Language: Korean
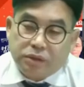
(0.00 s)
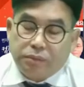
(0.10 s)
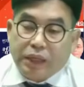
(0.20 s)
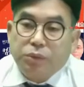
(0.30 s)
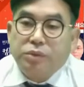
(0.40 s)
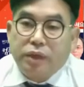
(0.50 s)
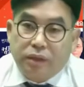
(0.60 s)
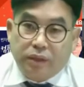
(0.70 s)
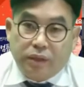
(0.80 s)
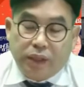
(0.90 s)
지금
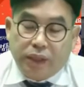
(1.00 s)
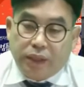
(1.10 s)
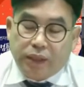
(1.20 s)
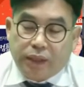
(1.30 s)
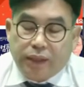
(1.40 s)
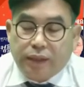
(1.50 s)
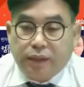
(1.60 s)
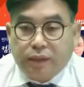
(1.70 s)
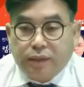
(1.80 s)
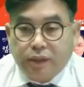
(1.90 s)

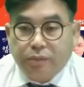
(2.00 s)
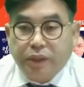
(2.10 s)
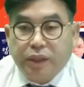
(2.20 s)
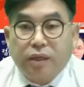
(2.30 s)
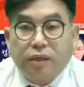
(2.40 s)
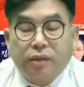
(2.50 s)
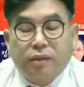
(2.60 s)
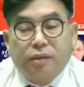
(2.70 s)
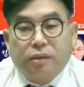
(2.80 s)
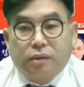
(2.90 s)
안동데일리가 티비가
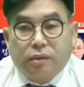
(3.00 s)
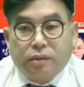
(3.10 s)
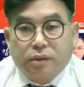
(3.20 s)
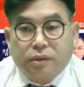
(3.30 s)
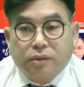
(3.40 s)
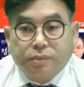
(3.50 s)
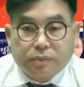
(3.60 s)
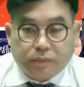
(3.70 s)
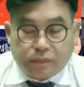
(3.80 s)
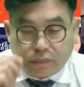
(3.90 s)
어,
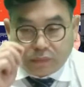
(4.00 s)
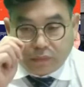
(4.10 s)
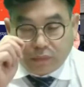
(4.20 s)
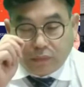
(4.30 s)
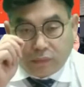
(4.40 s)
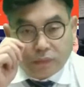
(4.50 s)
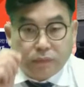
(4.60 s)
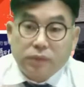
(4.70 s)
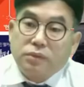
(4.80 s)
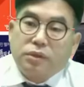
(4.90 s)
지금
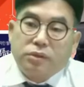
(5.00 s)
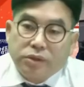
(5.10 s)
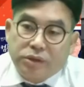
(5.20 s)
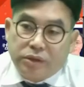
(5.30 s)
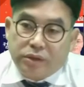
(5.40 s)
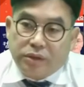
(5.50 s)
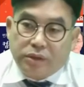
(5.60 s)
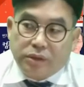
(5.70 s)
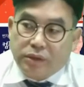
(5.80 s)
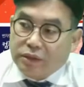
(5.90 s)
그
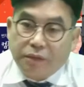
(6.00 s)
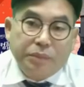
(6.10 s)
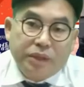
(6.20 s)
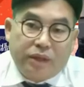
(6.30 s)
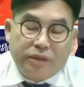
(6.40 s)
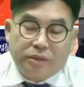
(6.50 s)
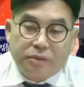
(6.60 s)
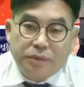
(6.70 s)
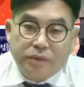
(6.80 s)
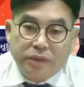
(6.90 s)
정지 상태입니다,
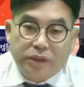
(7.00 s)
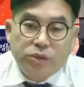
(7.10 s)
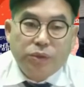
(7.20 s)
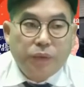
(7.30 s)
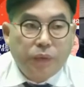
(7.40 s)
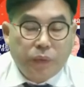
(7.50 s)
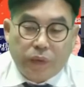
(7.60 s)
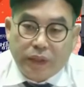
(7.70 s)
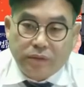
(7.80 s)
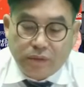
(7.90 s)
여러분. 일주일
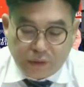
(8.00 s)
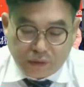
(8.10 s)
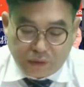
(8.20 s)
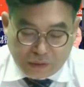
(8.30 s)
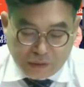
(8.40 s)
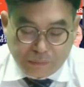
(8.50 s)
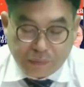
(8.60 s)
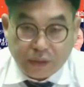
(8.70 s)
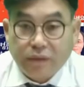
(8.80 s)
동안 정지 상태입니다.